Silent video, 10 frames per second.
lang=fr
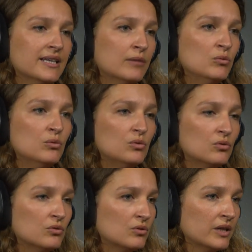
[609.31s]

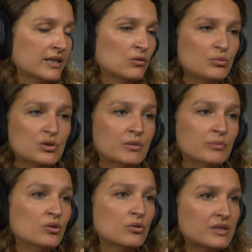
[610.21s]
amuse, sur laquelle on puisse
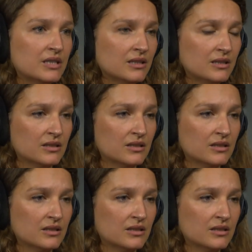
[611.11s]
même danser,